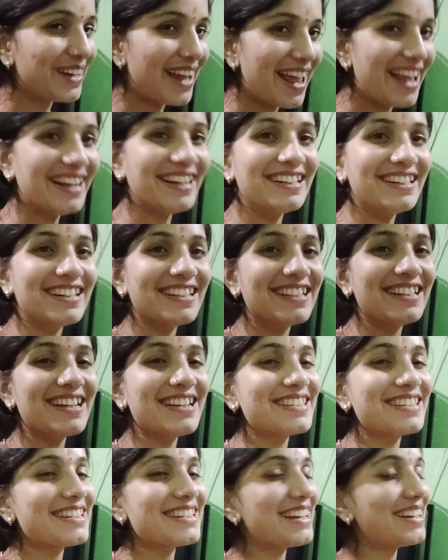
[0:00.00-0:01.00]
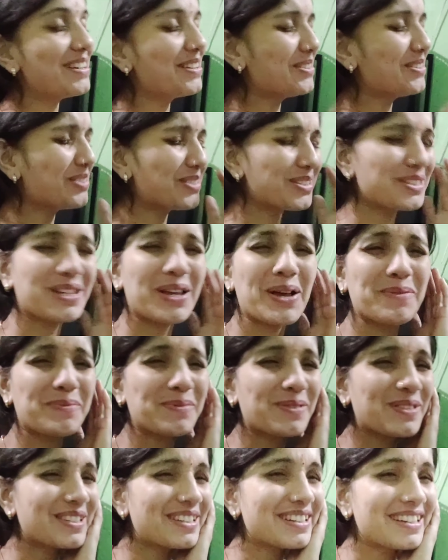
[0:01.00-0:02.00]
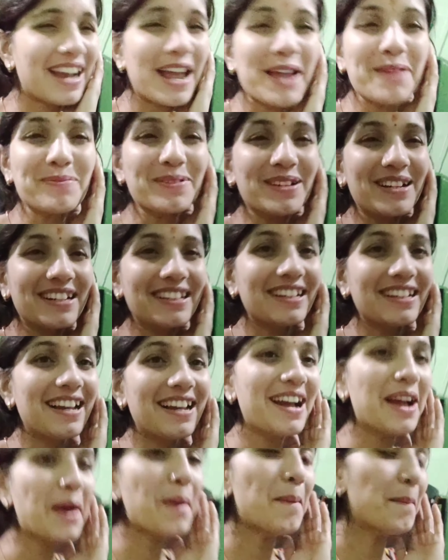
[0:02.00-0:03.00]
लाइक कर देना चैनल को सब्सक्राइब कर देना